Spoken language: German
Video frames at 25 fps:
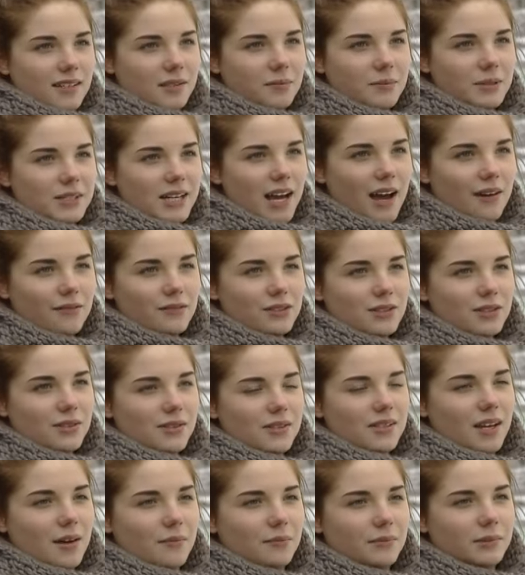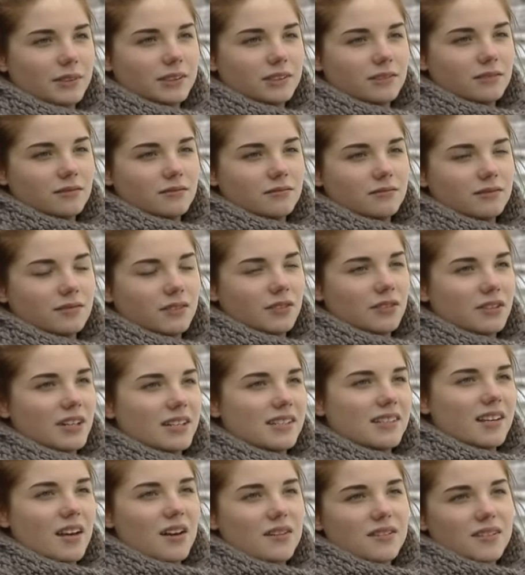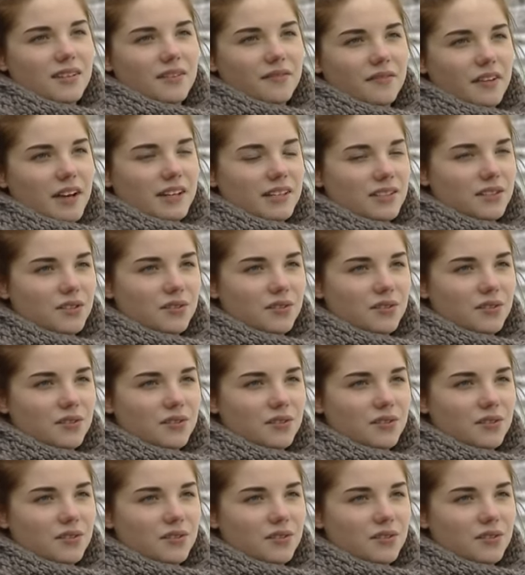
ich mit Avi zusammen bin und dass er und sein Vater